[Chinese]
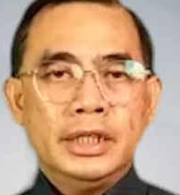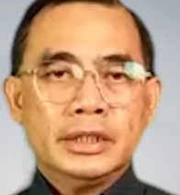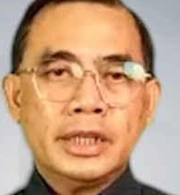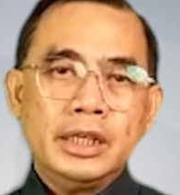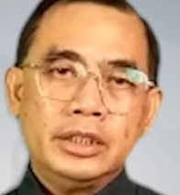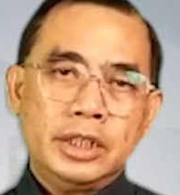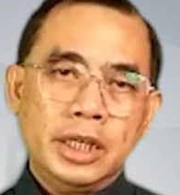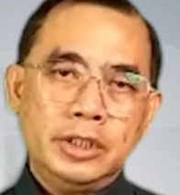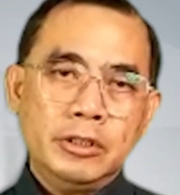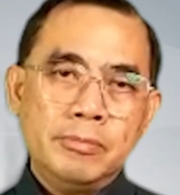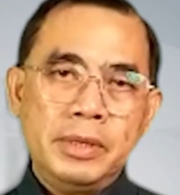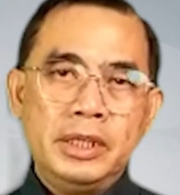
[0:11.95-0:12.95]
在全
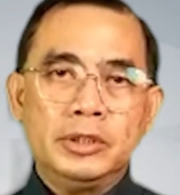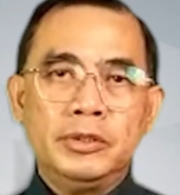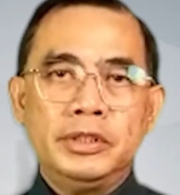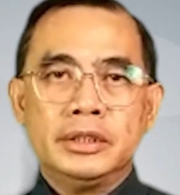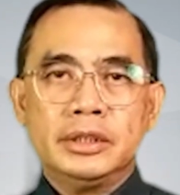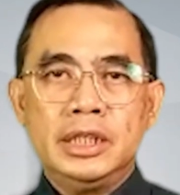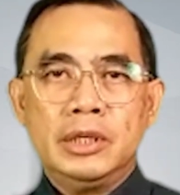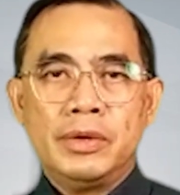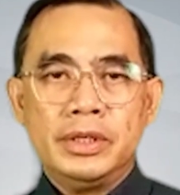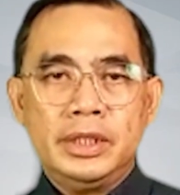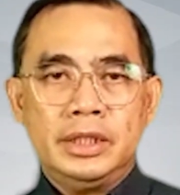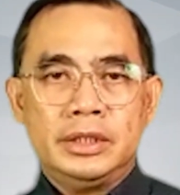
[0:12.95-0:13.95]
球面对的新
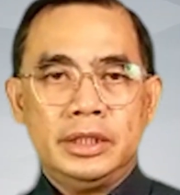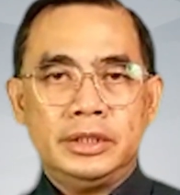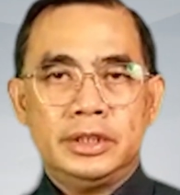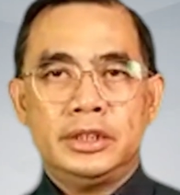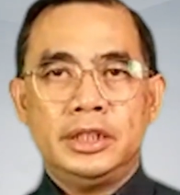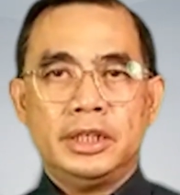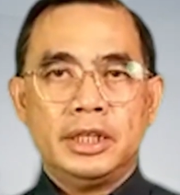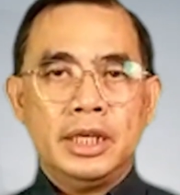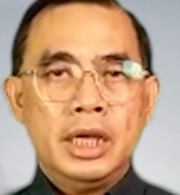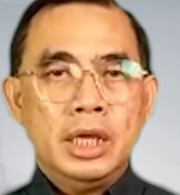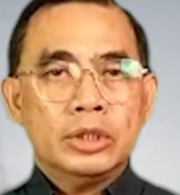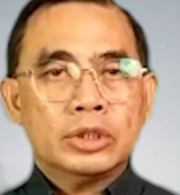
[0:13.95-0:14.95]
冠疫情之际呢，
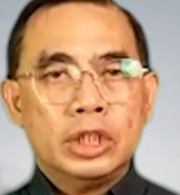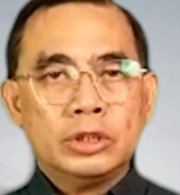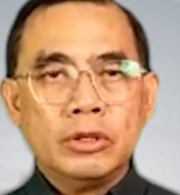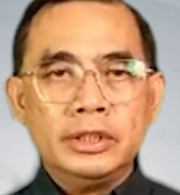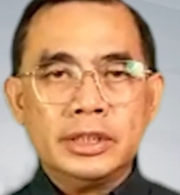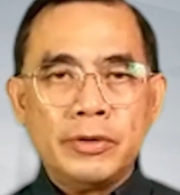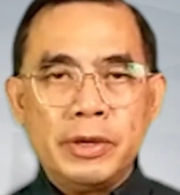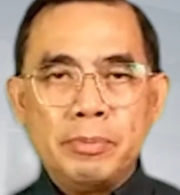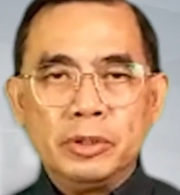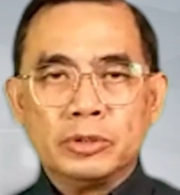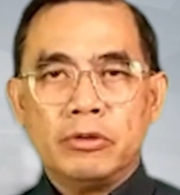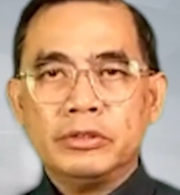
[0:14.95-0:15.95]
许多人遭遇
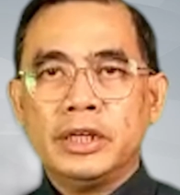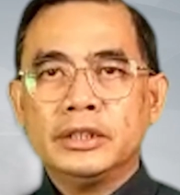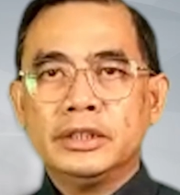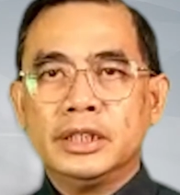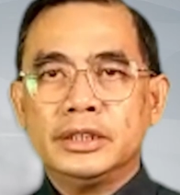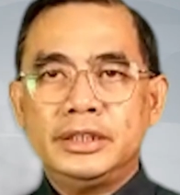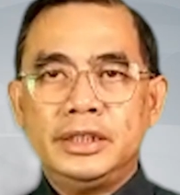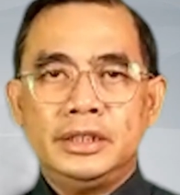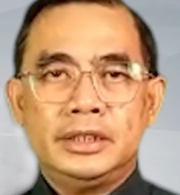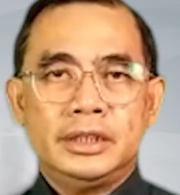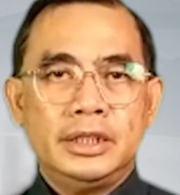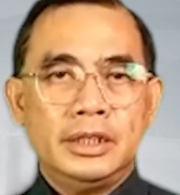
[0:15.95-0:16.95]
不同的这个
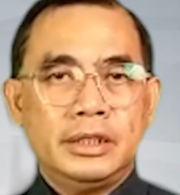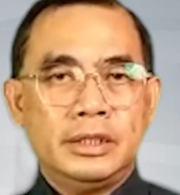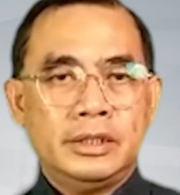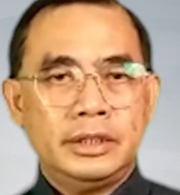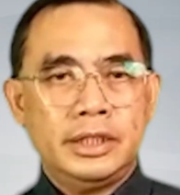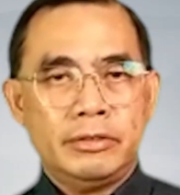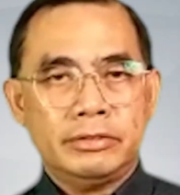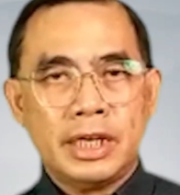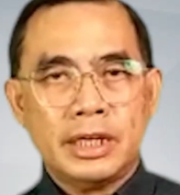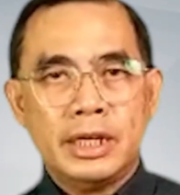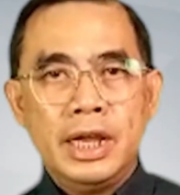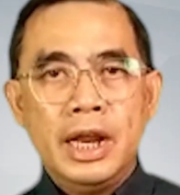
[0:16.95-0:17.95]
艰辛和挑
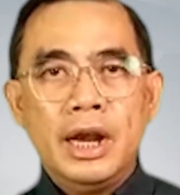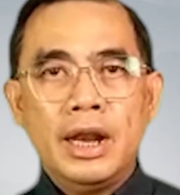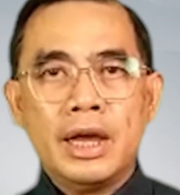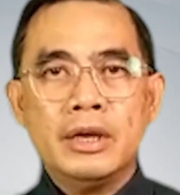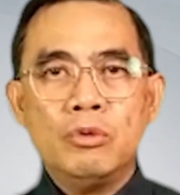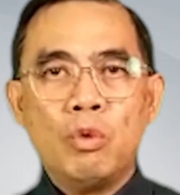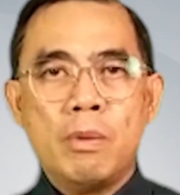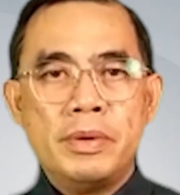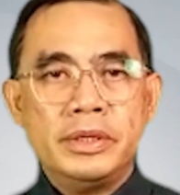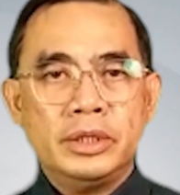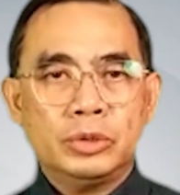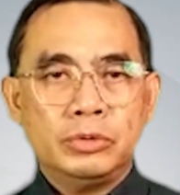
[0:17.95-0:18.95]
战。然而，我
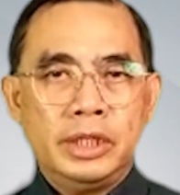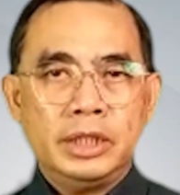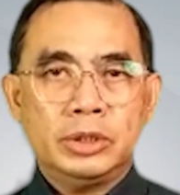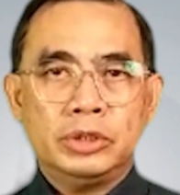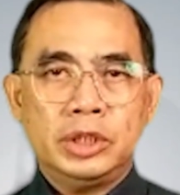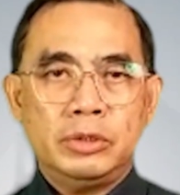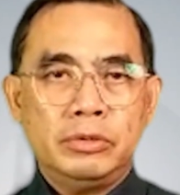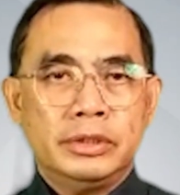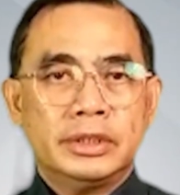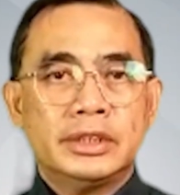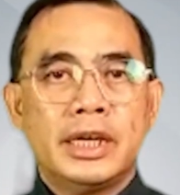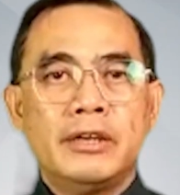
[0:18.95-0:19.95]
们的主耶稣基督
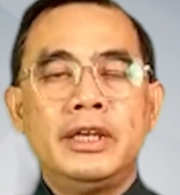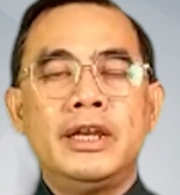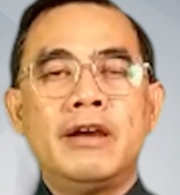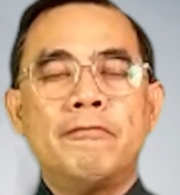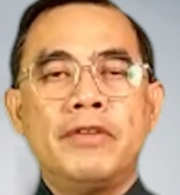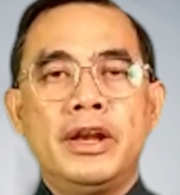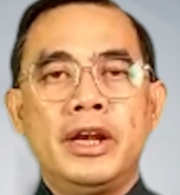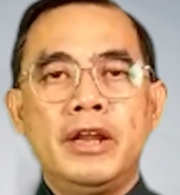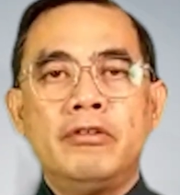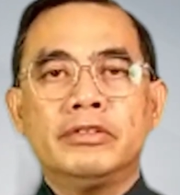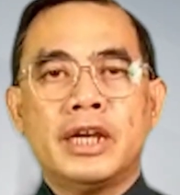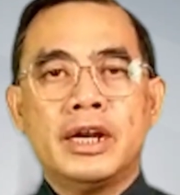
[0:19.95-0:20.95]
在约翰福音
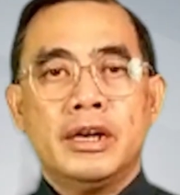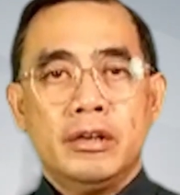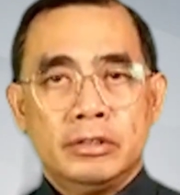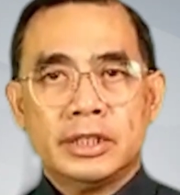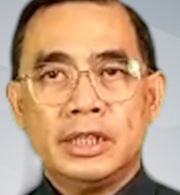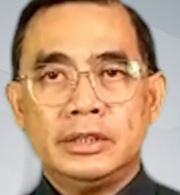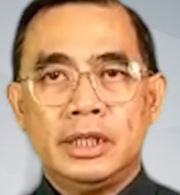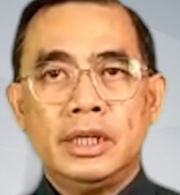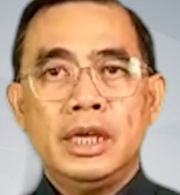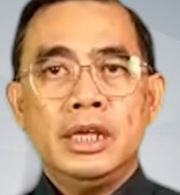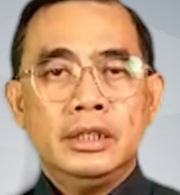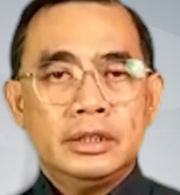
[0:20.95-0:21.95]
六章二三节
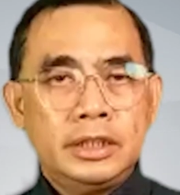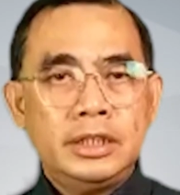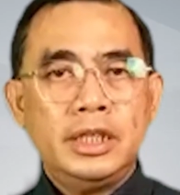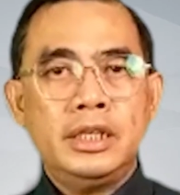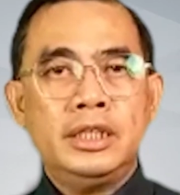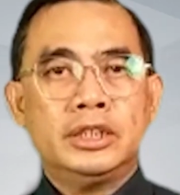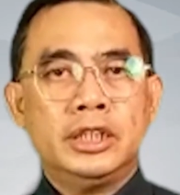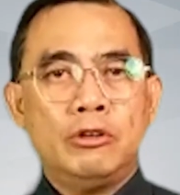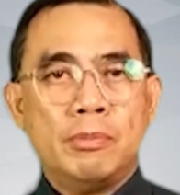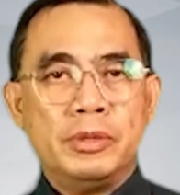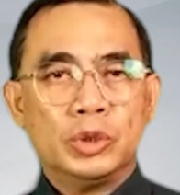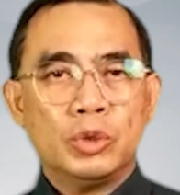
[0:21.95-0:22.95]
却应许
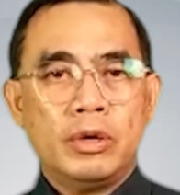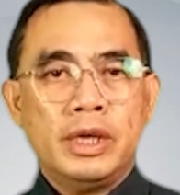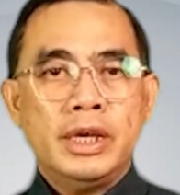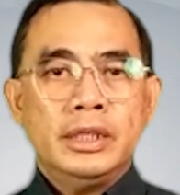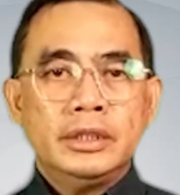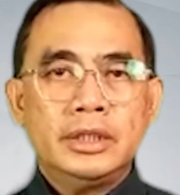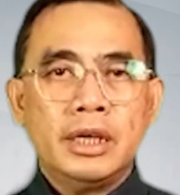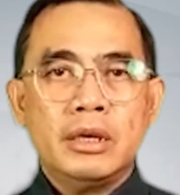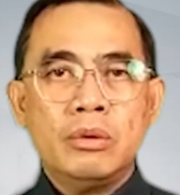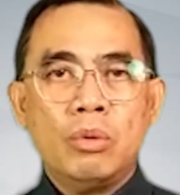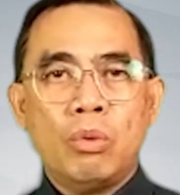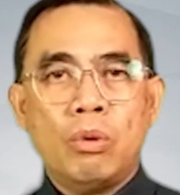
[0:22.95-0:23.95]
我们说：“叫
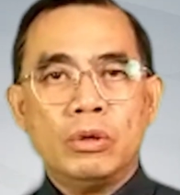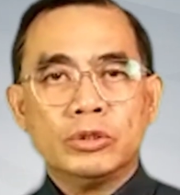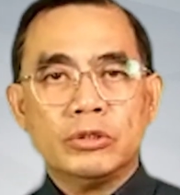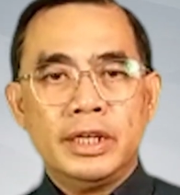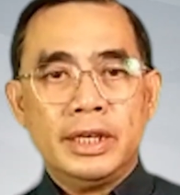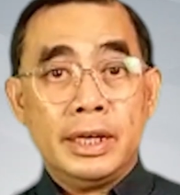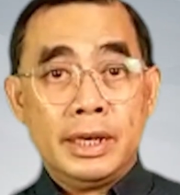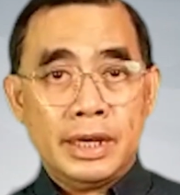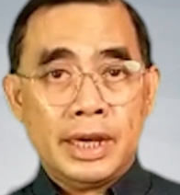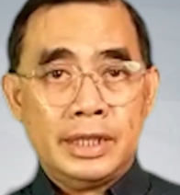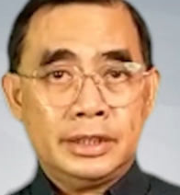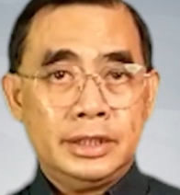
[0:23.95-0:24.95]
人活着的
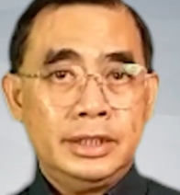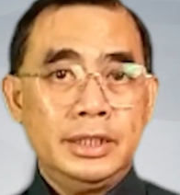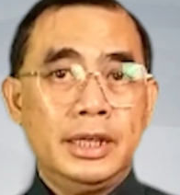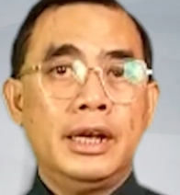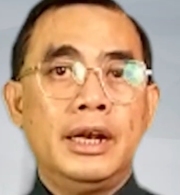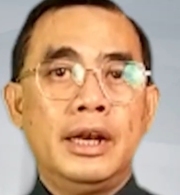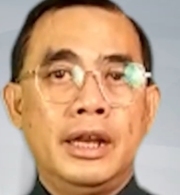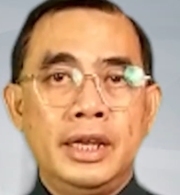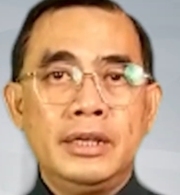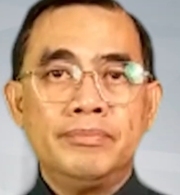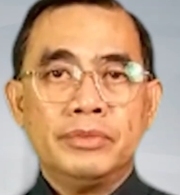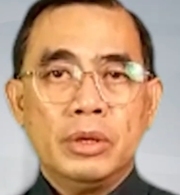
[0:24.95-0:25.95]
乃是
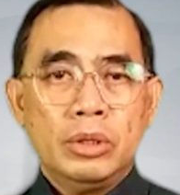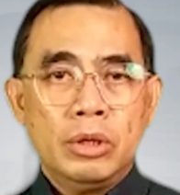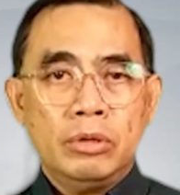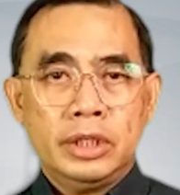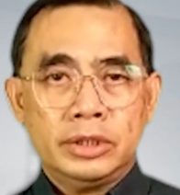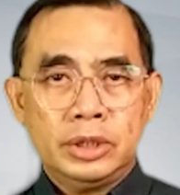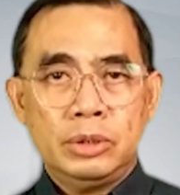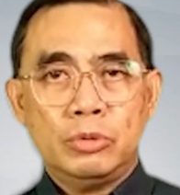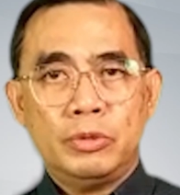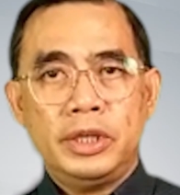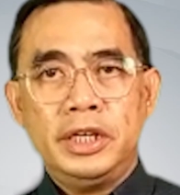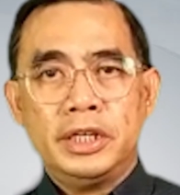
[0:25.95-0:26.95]
灵，肉体是
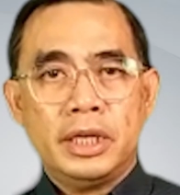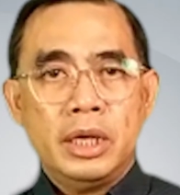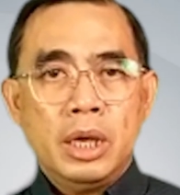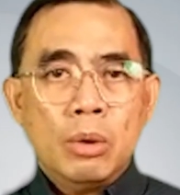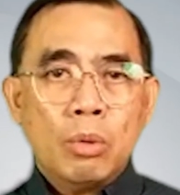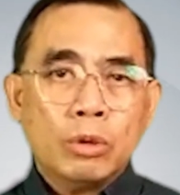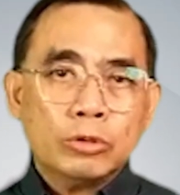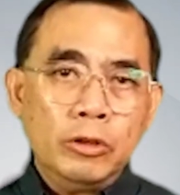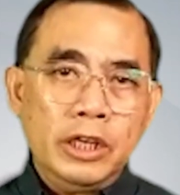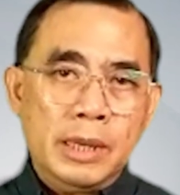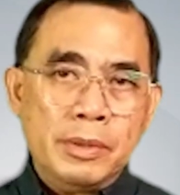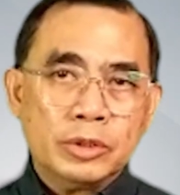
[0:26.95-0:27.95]
无益的。我对
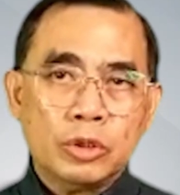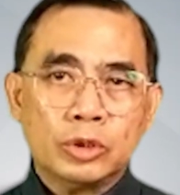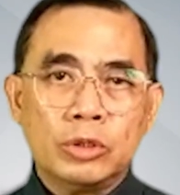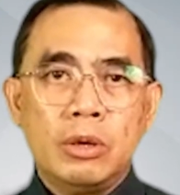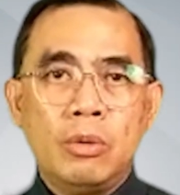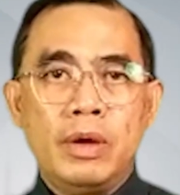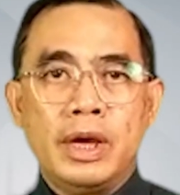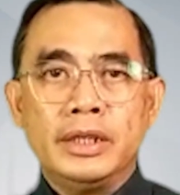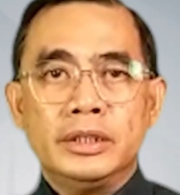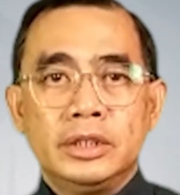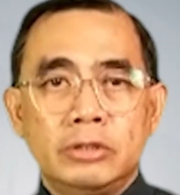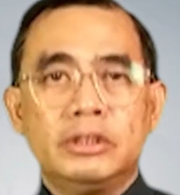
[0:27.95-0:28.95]
你们所说的话，
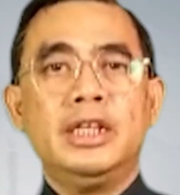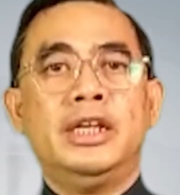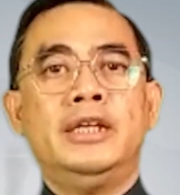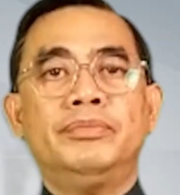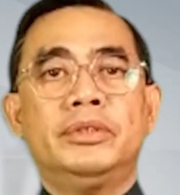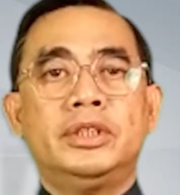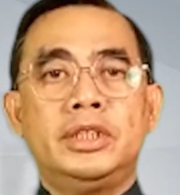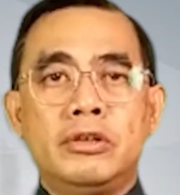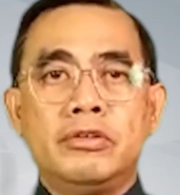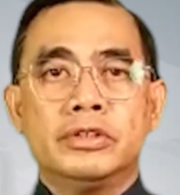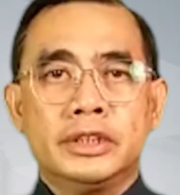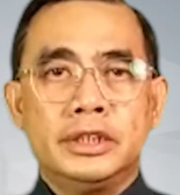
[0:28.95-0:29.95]
就是灵，
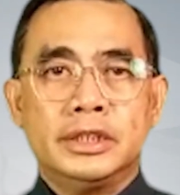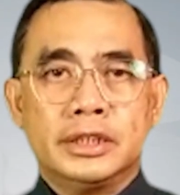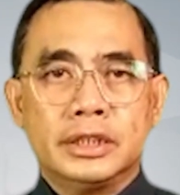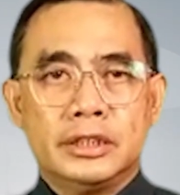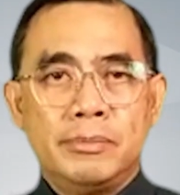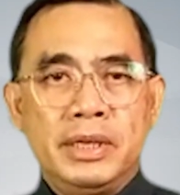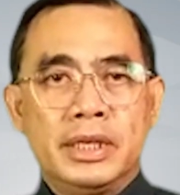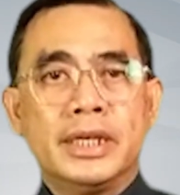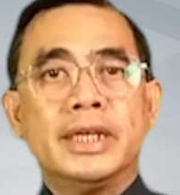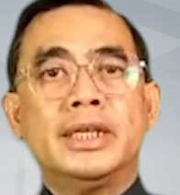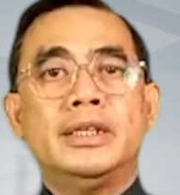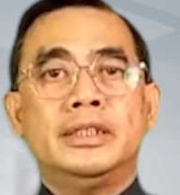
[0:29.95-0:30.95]
就是生
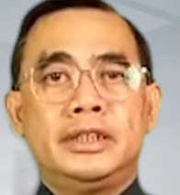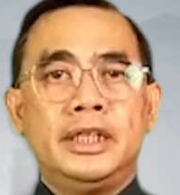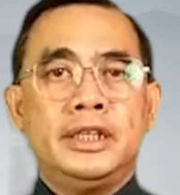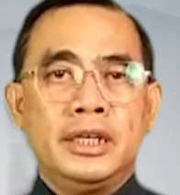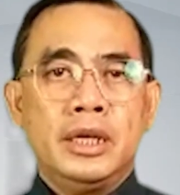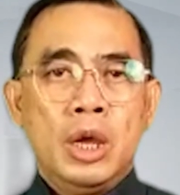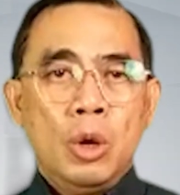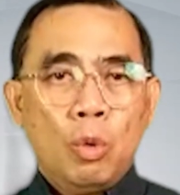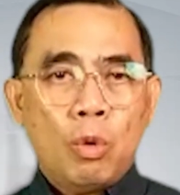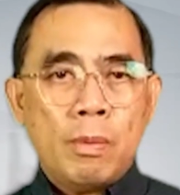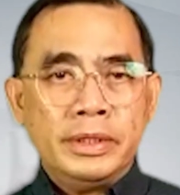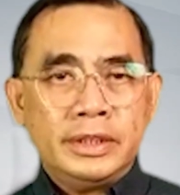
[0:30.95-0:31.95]
命。”可见呢，
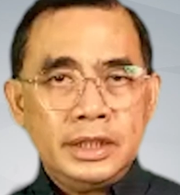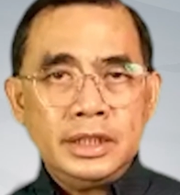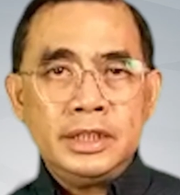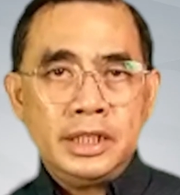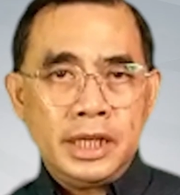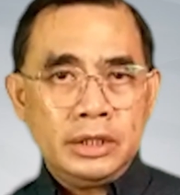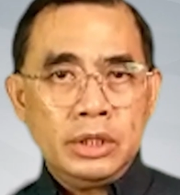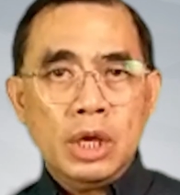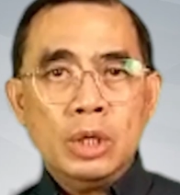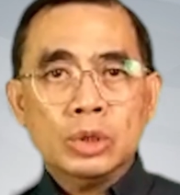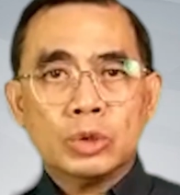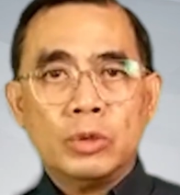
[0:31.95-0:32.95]
我们今天。
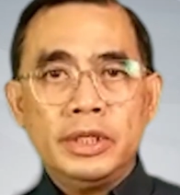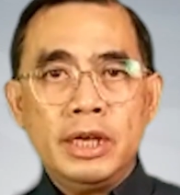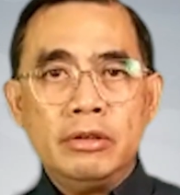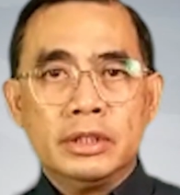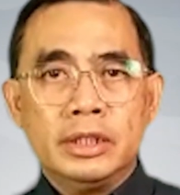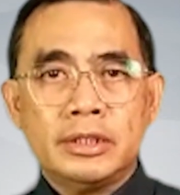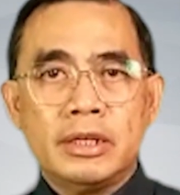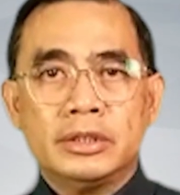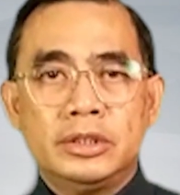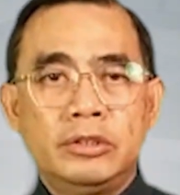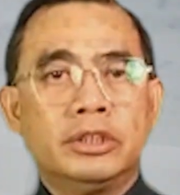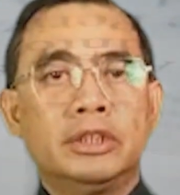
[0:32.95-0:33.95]
所要得到的
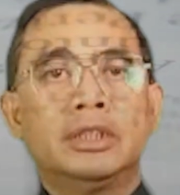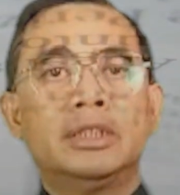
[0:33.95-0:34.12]
就是